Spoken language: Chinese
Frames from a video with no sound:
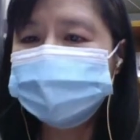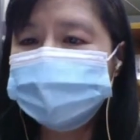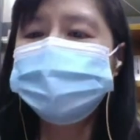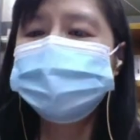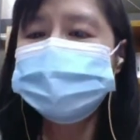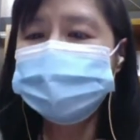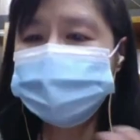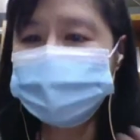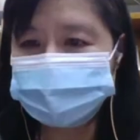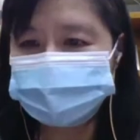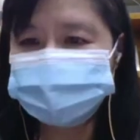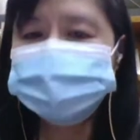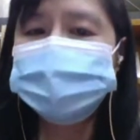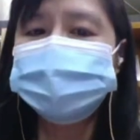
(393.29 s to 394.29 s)
放在网
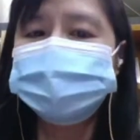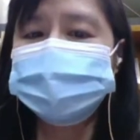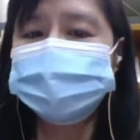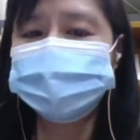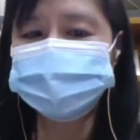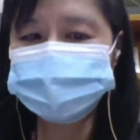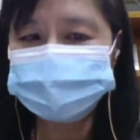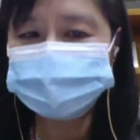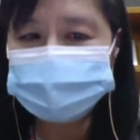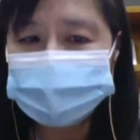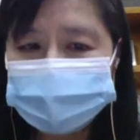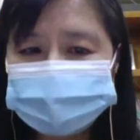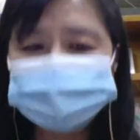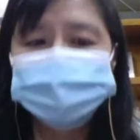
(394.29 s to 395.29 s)
络上让你去
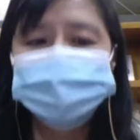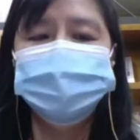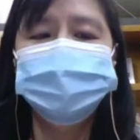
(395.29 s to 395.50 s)
看，